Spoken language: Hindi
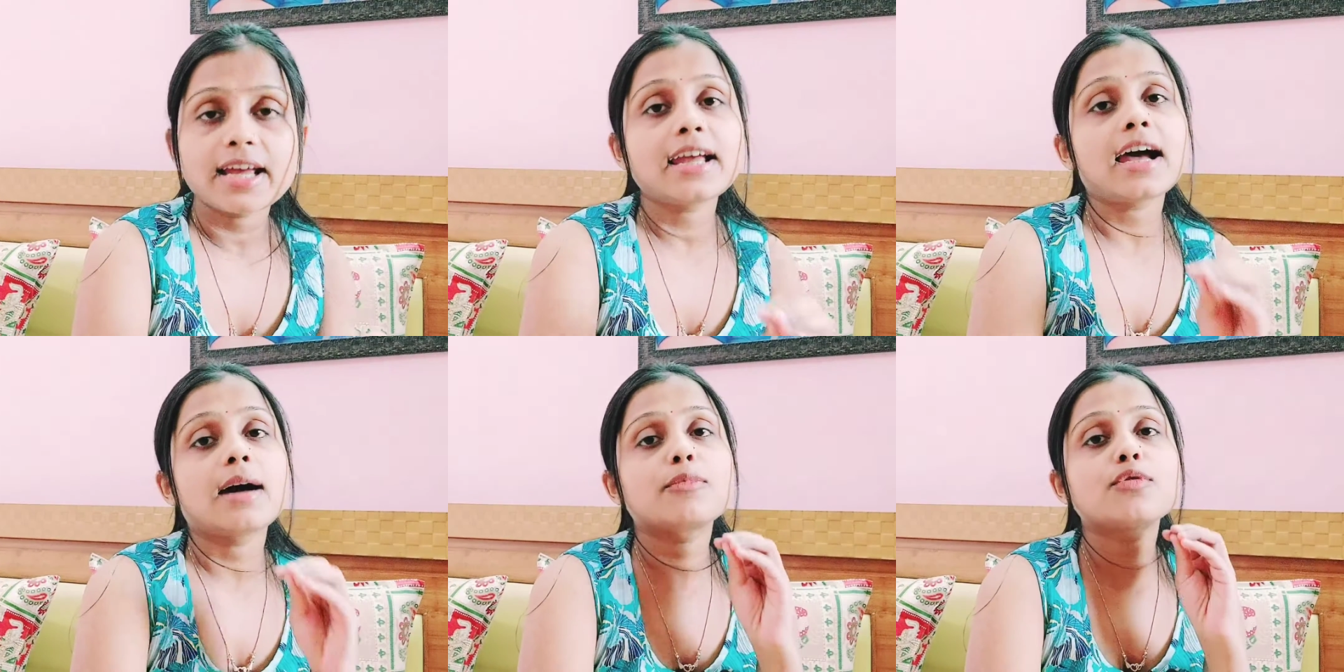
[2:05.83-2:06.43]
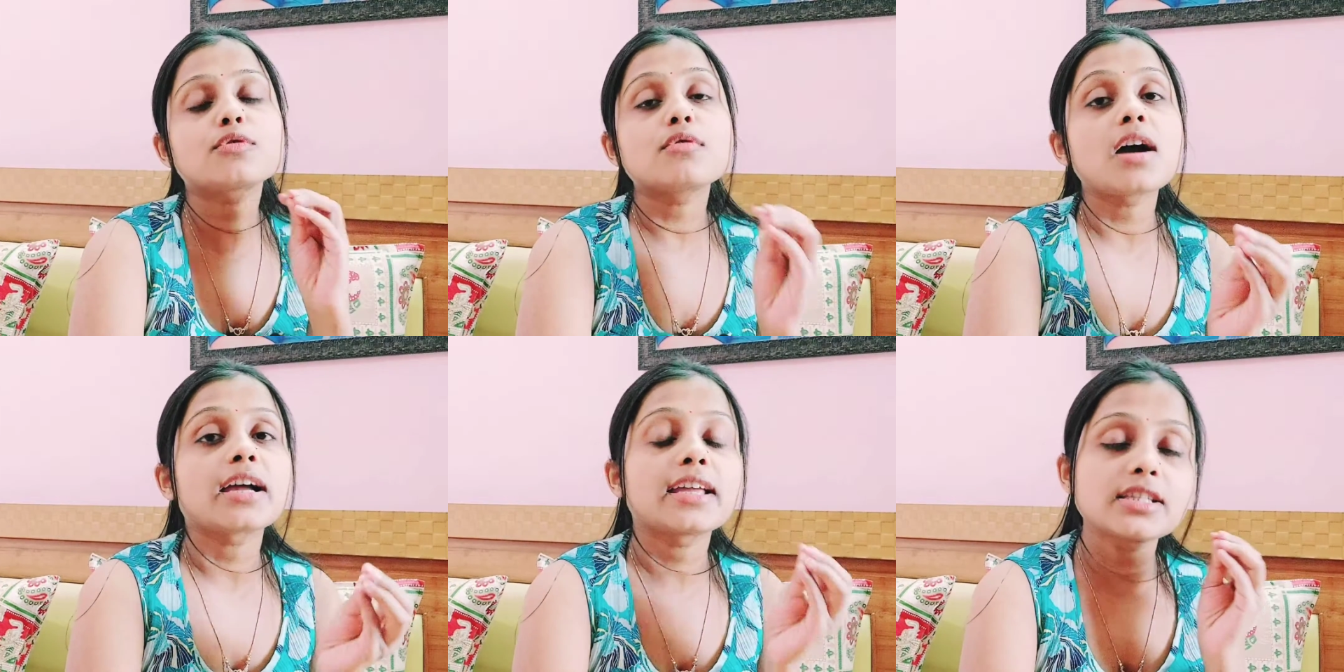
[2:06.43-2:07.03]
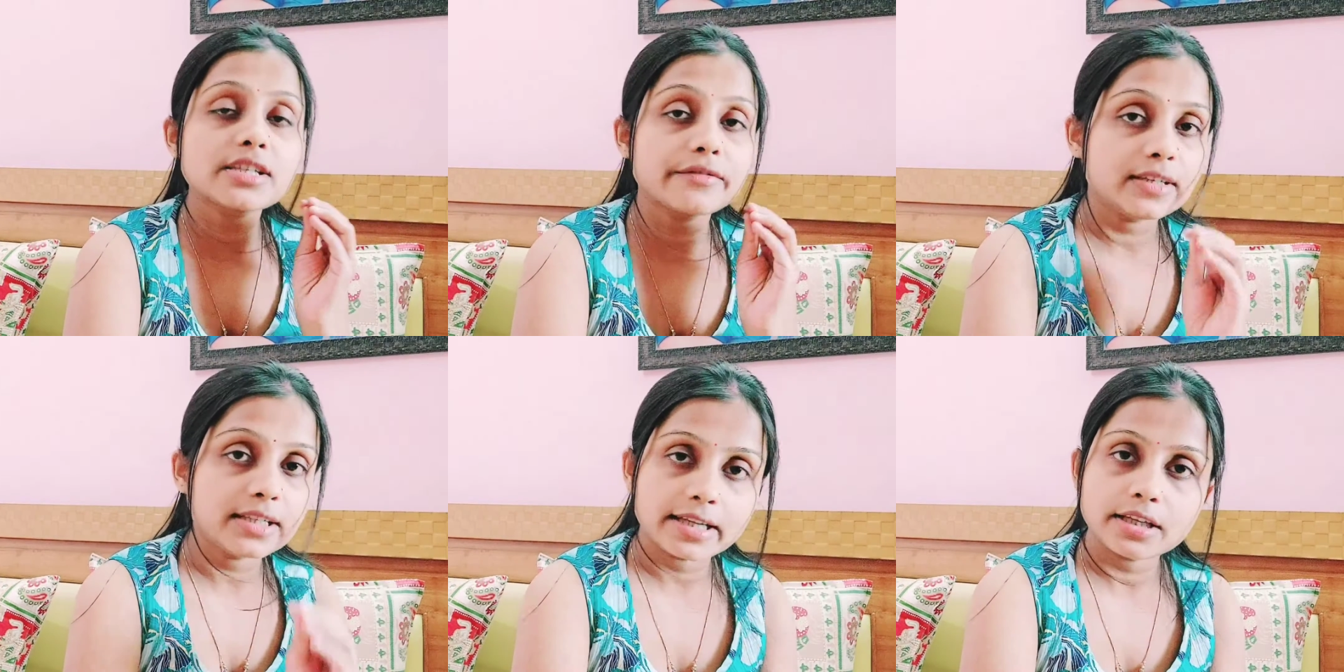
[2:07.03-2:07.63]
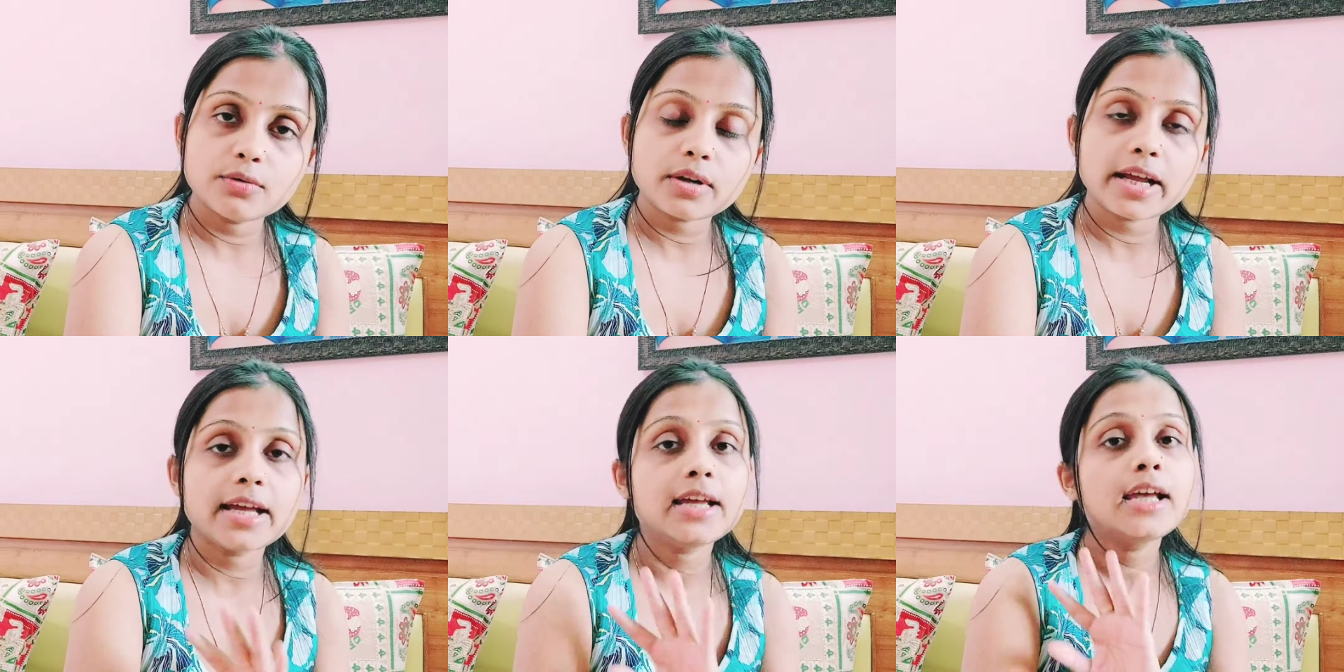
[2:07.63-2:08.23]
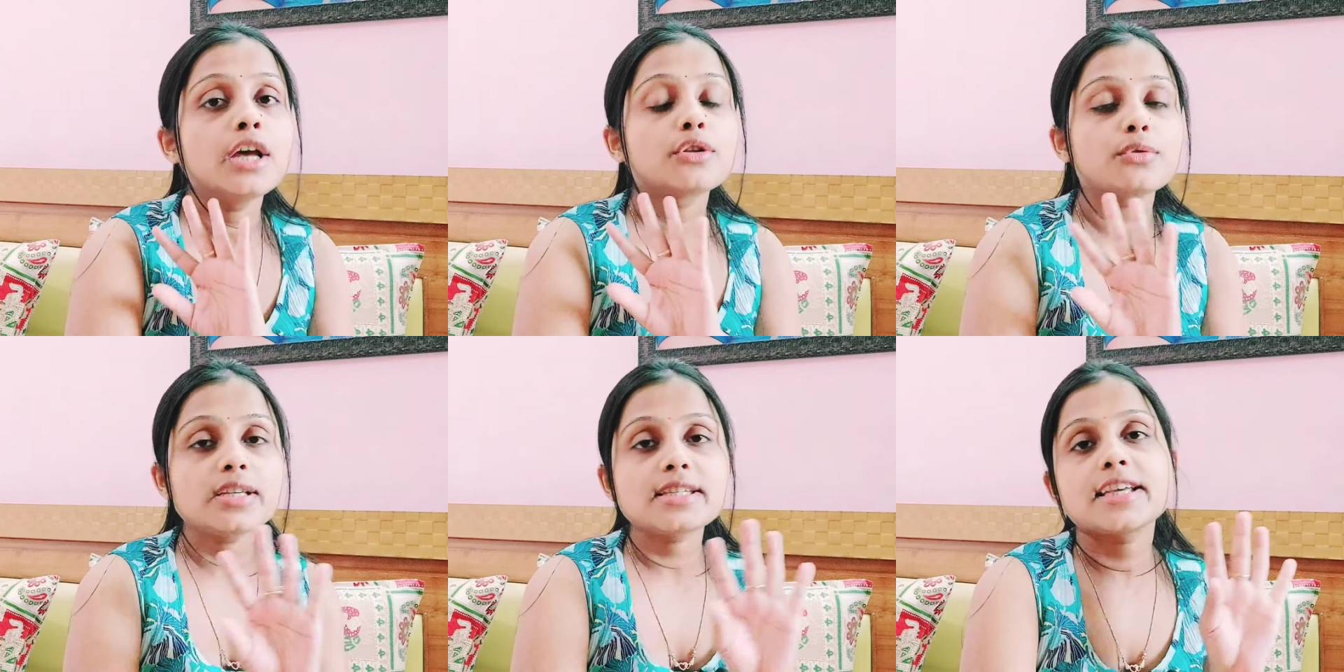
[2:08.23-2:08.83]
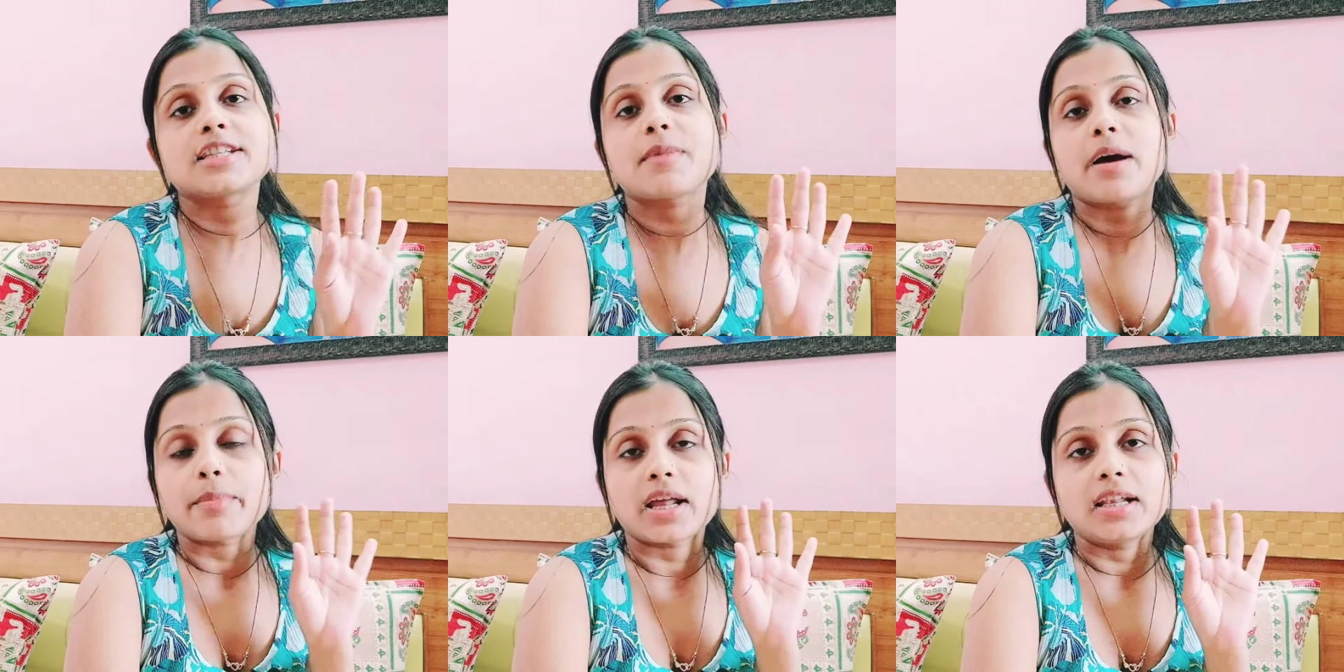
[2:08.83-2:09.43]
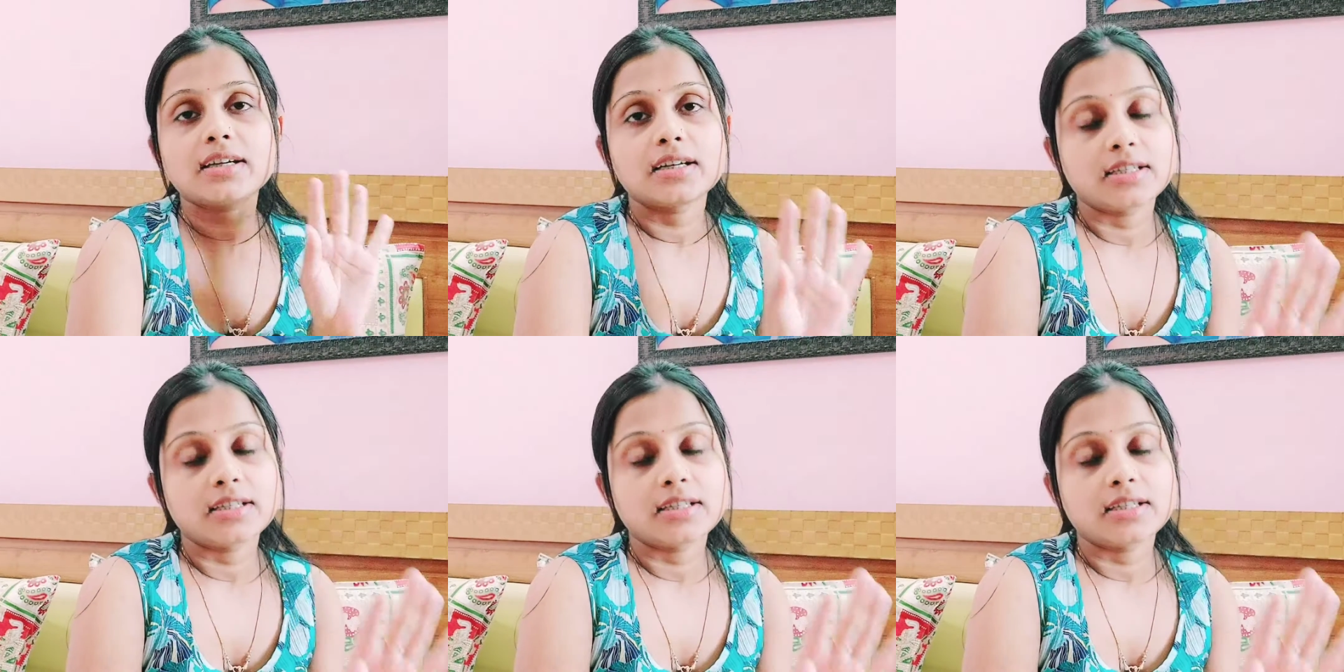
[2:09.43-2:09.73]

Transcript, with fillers: है आपको उसको खा के अच्छा फील नहीं हो रहा है तो इस केस में आप पालक